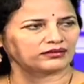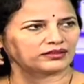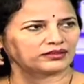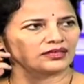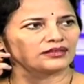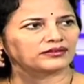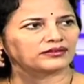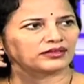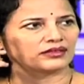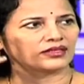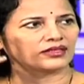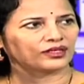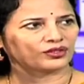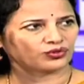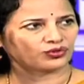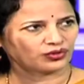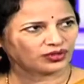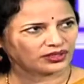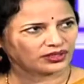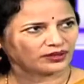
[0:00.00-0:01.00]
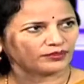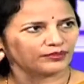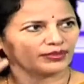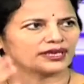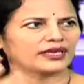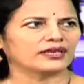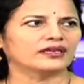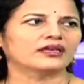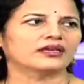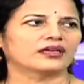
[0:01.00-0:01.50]
సెంట్రల్ కంట్రోల్ అంటే
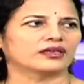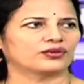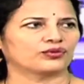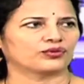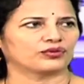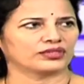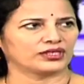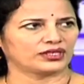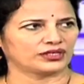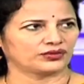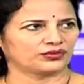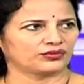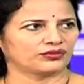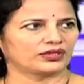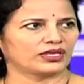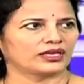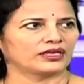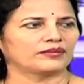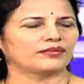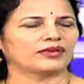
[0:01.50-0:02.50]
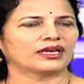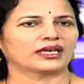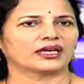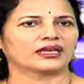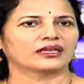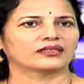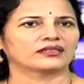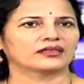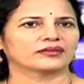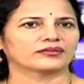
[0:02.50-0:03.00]
బ్రెయినే కంట్రోల్ చేస్తుంది అన్ని
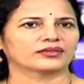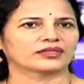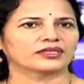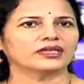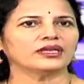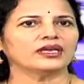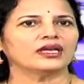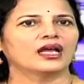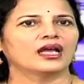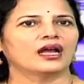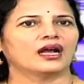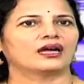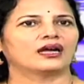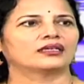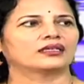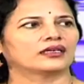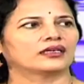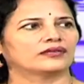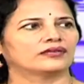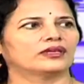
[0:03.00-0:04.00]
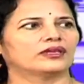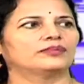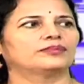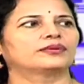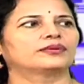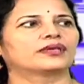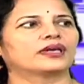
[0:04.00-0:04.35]
మెకానిజమ్స్కి ఆ డెవలప్